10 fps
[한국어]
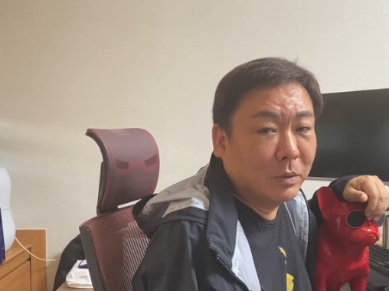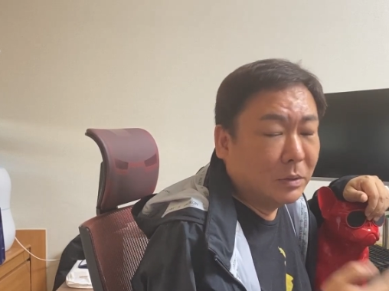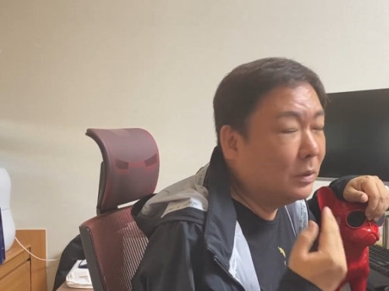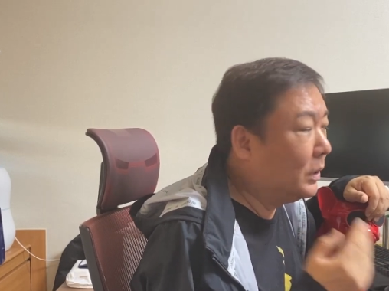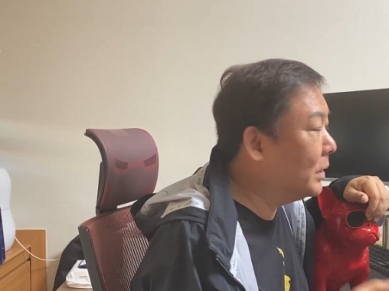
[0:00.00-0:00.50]
어,
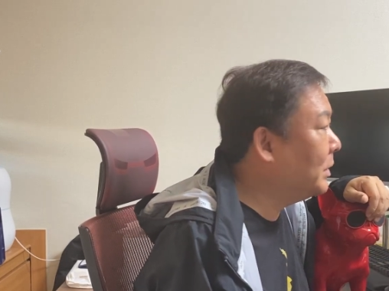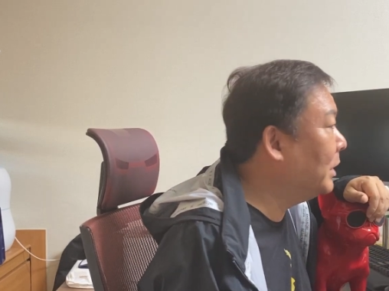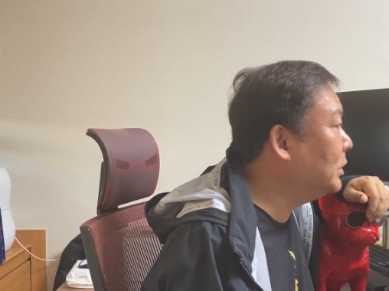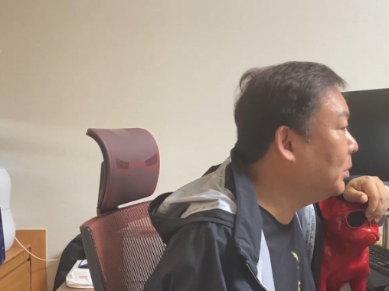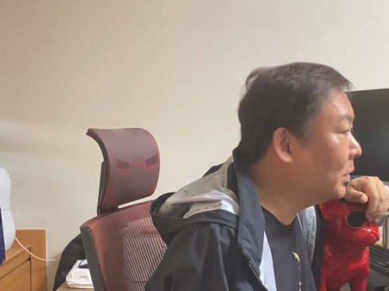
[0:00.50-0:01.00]
그렇게
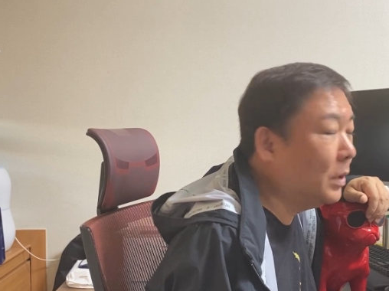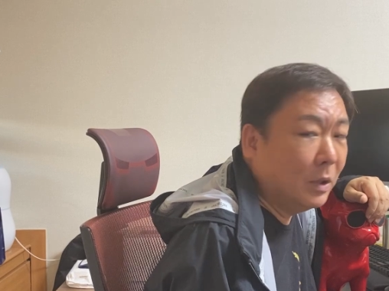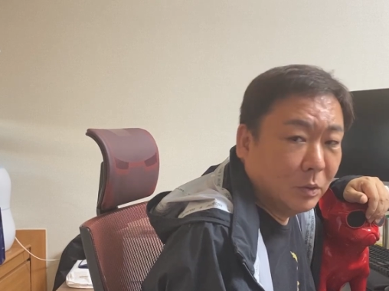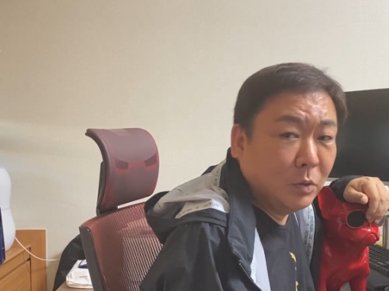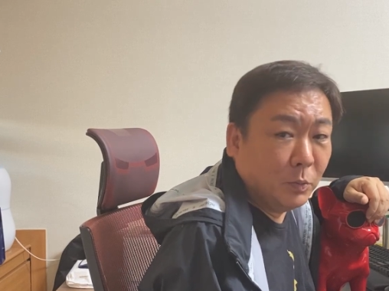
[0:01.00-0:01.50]
이해하시면
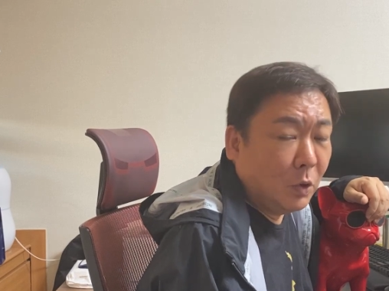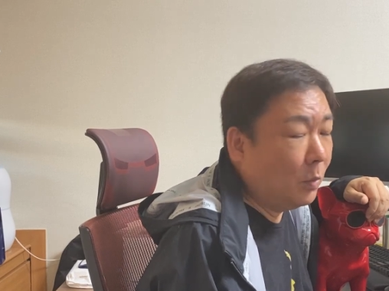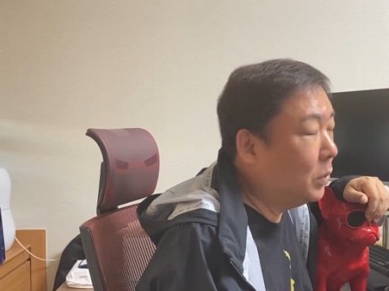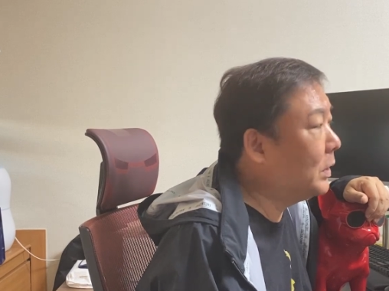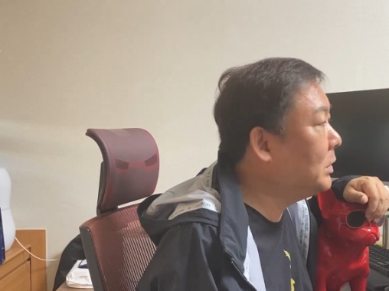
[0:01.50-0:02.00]
좀
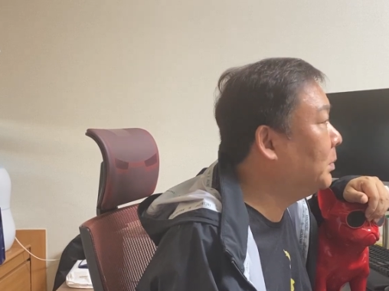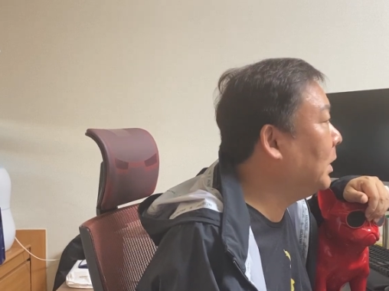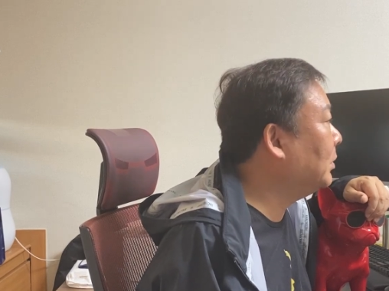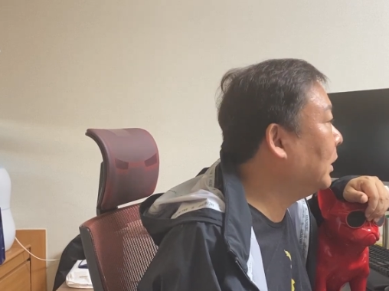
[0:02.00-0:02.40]
더 보다 쉽다고